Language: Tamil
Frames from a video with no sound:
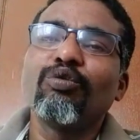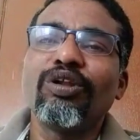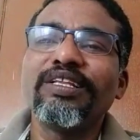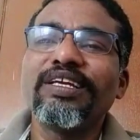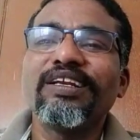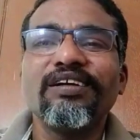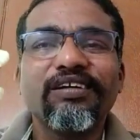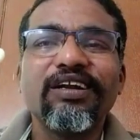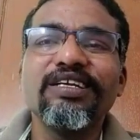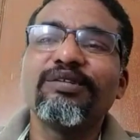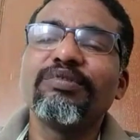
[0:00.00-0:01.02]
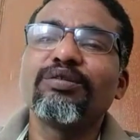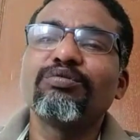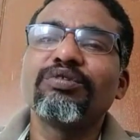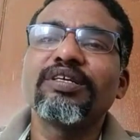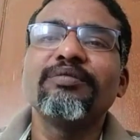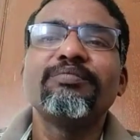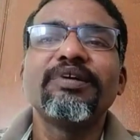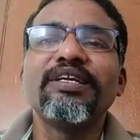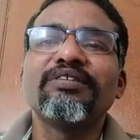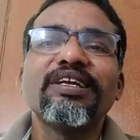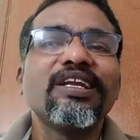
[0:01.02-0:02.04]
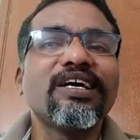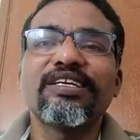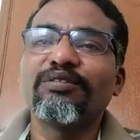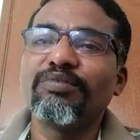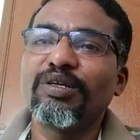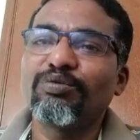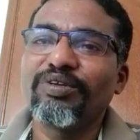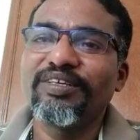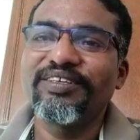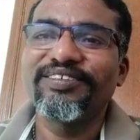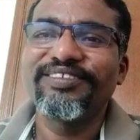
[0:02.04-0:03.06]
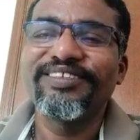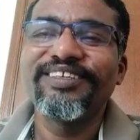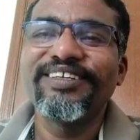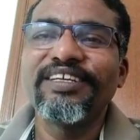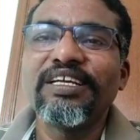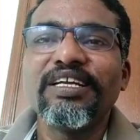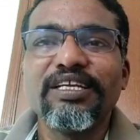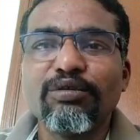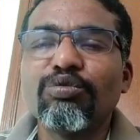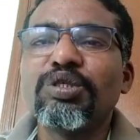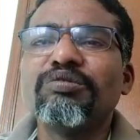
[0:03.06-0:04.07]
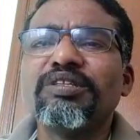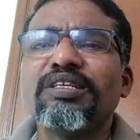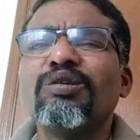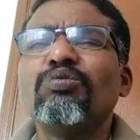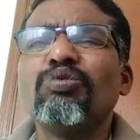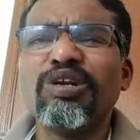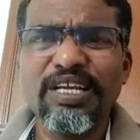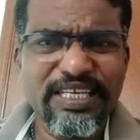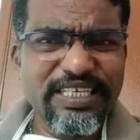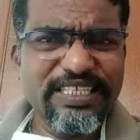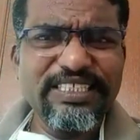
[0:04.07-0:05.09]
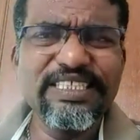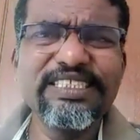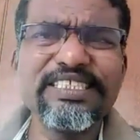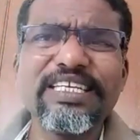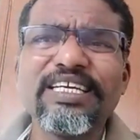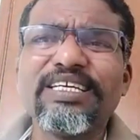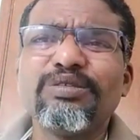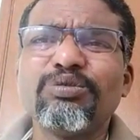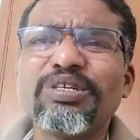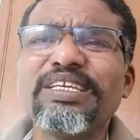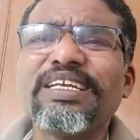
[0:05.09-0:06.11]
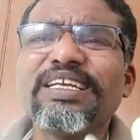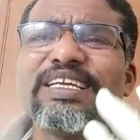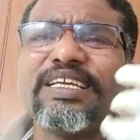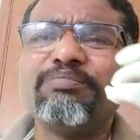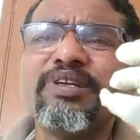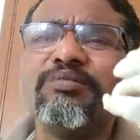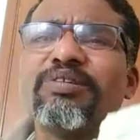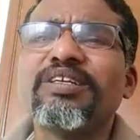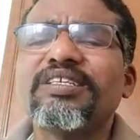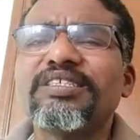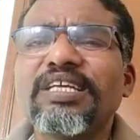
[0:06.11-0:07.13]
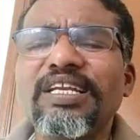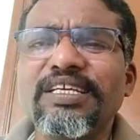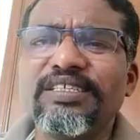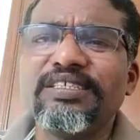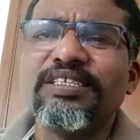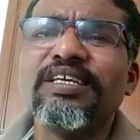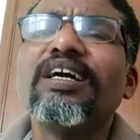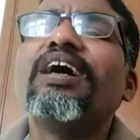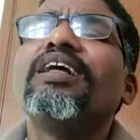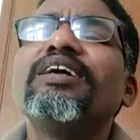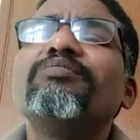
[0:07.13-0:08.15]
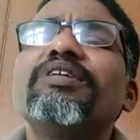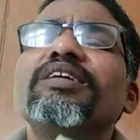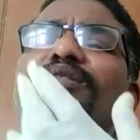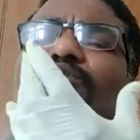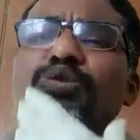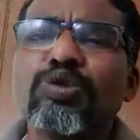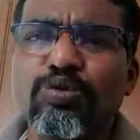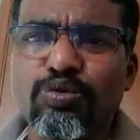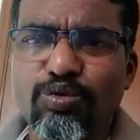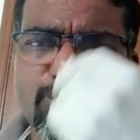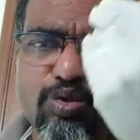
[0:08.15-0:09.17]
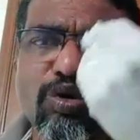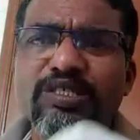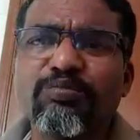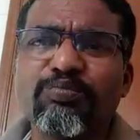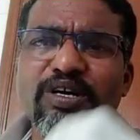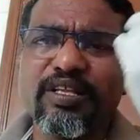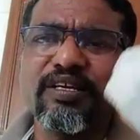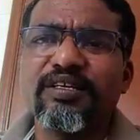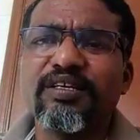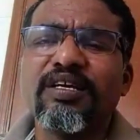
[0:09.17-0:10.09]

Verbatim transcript: குழந்தைகள்லாம் கால் டம்ளர் கொடுங்க பெரியவங்கள்லாம் அரை டம்ளர் குடிங்க இதை குடிச்சிட்டு வந்தீங்கன்னா உள்ளலை நெஞ்சில் நுரையீரலை எப்படிப்பட்ட சளி அதே மாதிரி அந்த மூச்சு சுவாச பாதை